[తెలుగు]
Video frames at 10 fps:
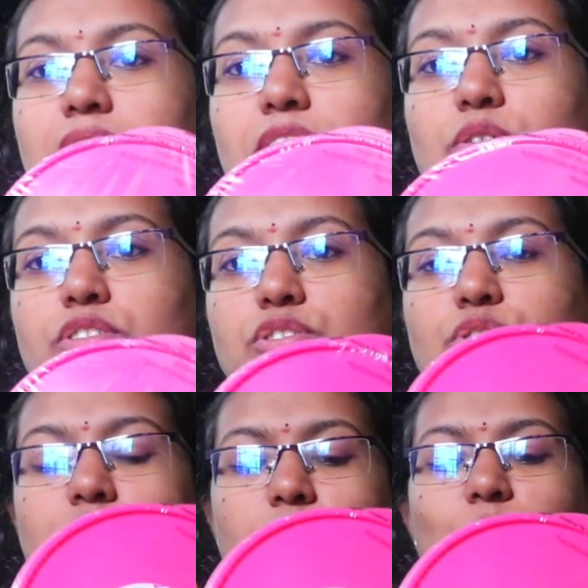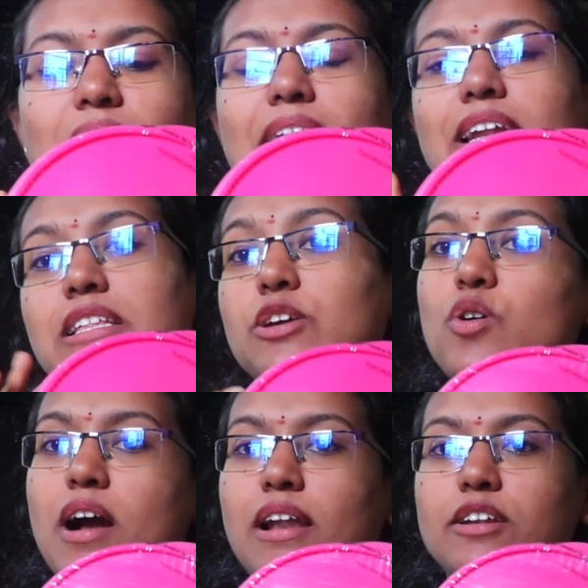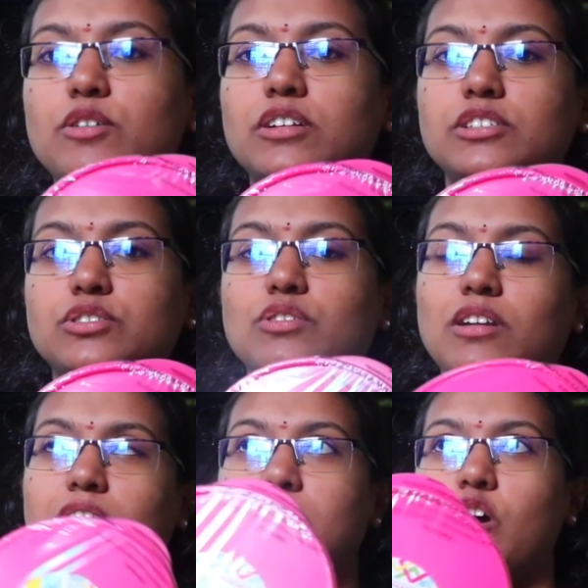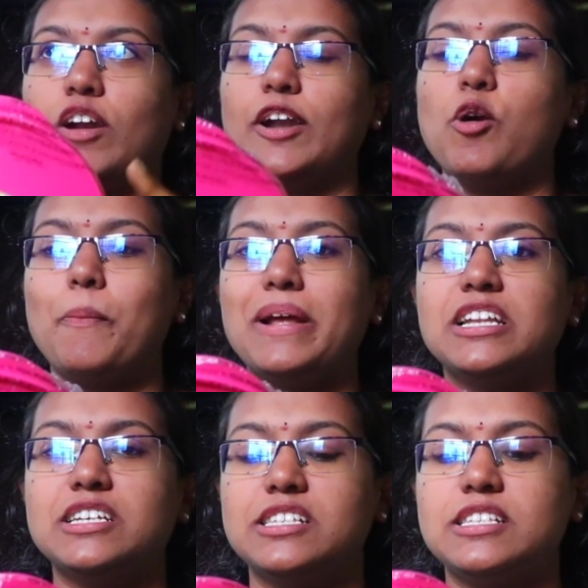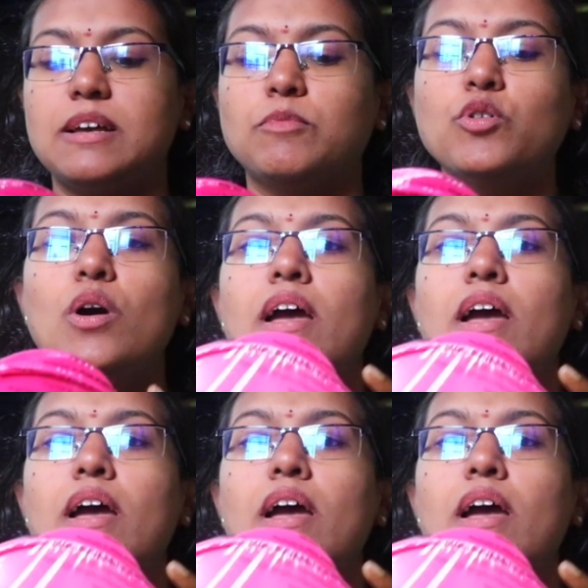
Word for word: చాలా ఎక్కువ తీసుకుంటారు ఇలాంటిది ఇంకో కలర్ కూడా తీసుకున్నారు అది ఆల్రెడీ ఓపెన్ చేసేసాము